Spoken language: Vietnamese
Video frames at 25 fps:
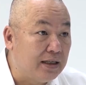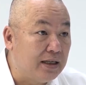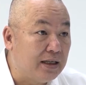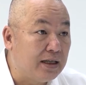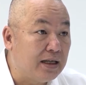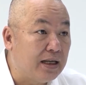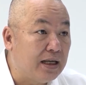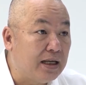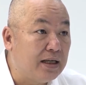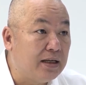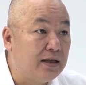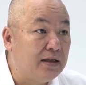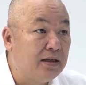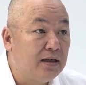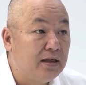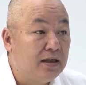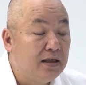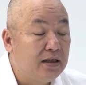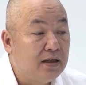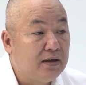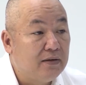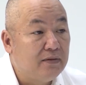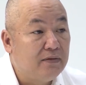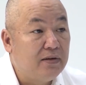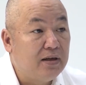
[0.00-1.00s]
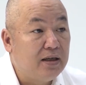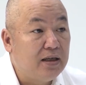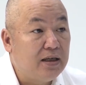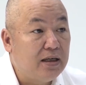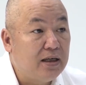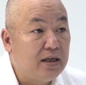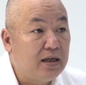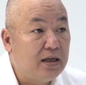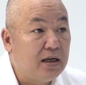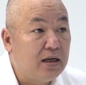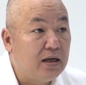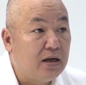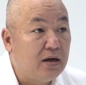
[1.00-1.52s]
hiện nay với
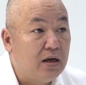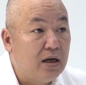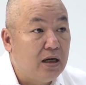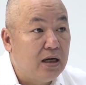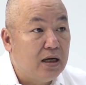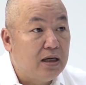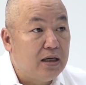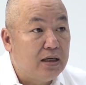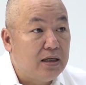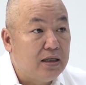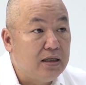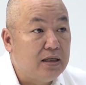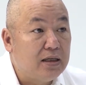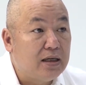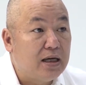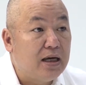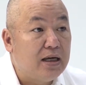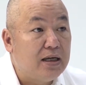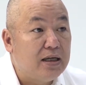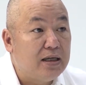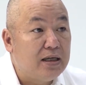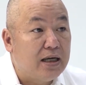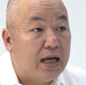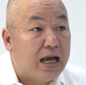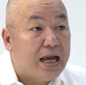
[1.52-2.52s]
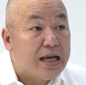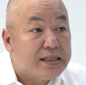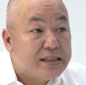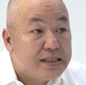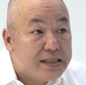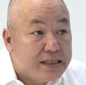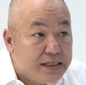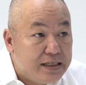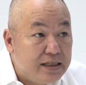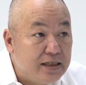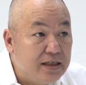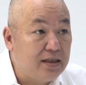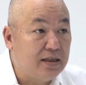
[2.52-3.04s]
ờ, UKIC
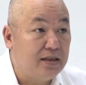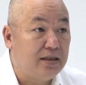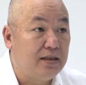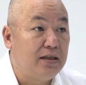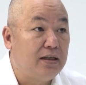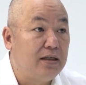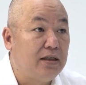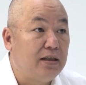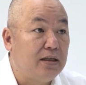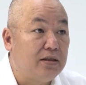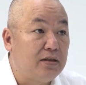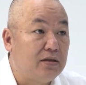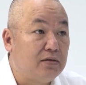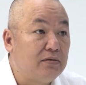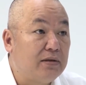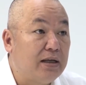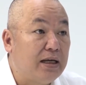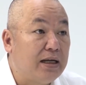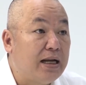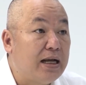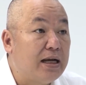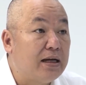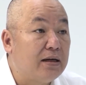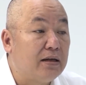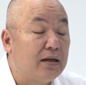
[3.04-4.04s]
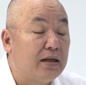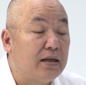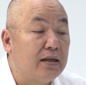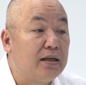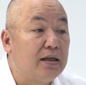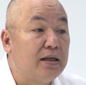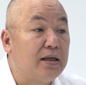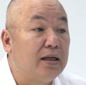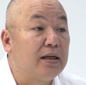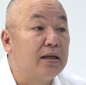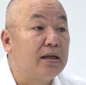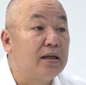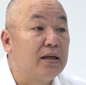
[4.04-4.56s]
thì là chúng ta đang
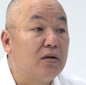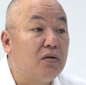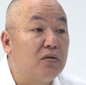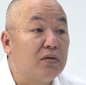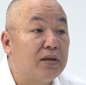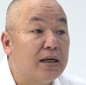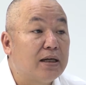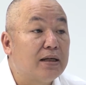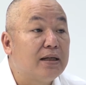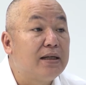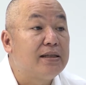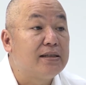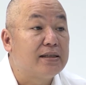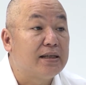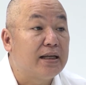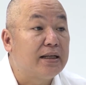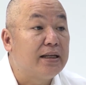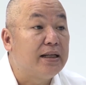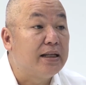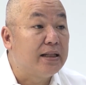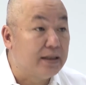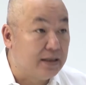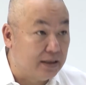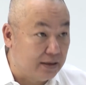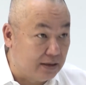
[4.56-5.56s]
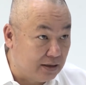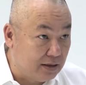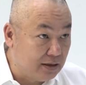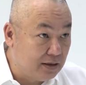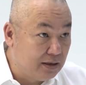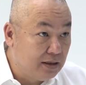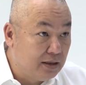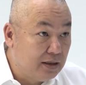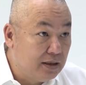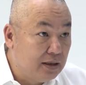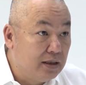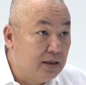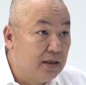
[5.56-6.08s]
thực hiện cái công tác định danh điện tử
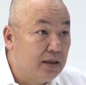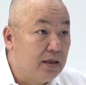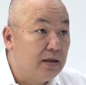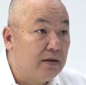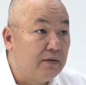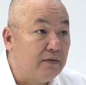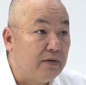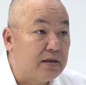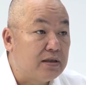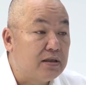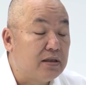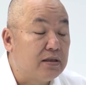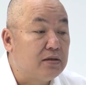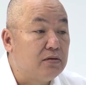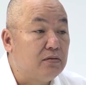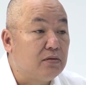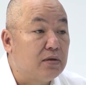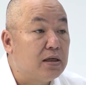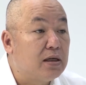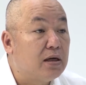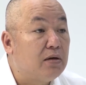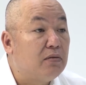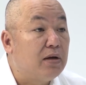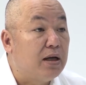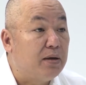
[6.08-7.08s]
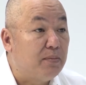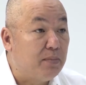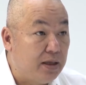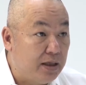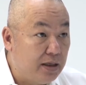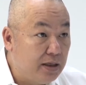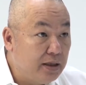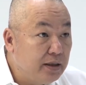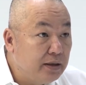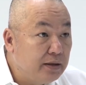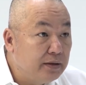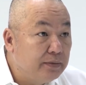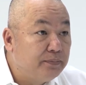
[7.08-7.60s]
và sử dụng cái công nghệ mới.